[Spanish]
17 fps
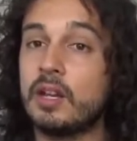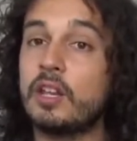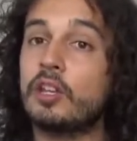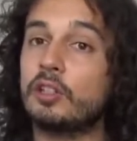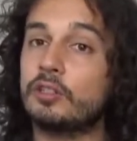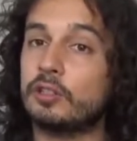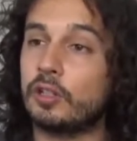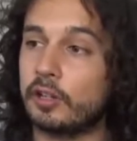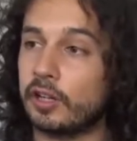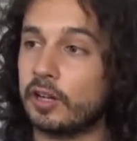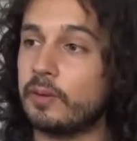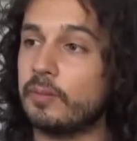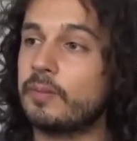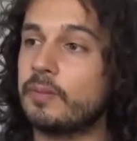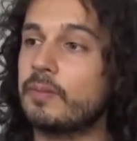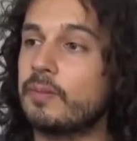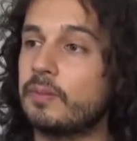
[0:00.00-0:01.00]
y otro re.
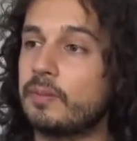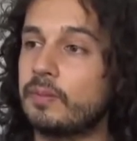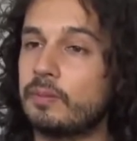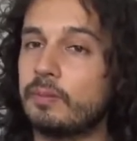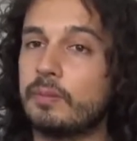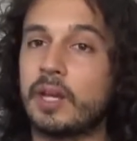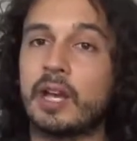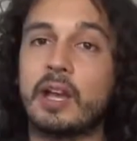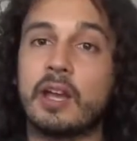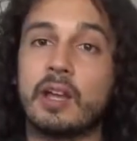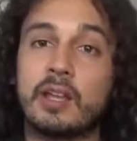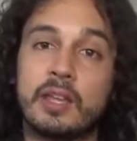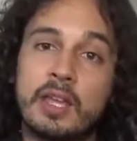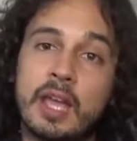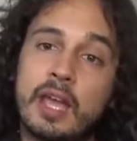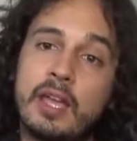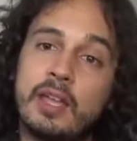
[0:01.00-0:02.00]
Venga,
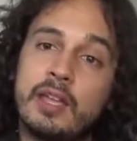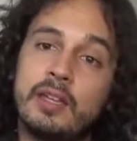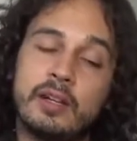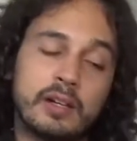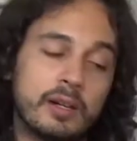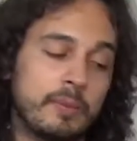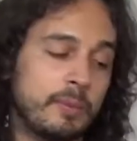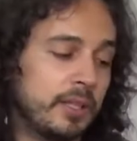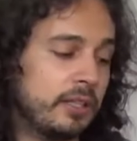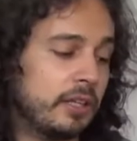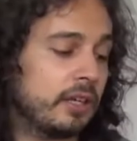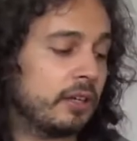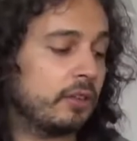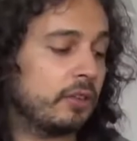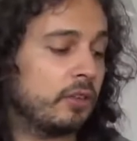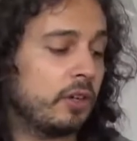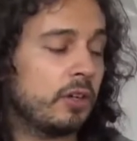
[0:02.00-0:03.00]
y ahí
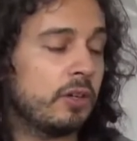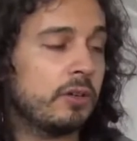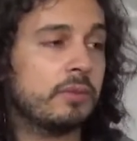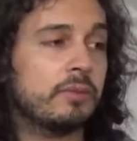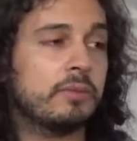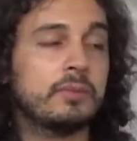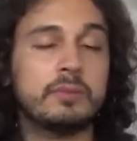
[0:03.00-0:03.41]
repetir, do,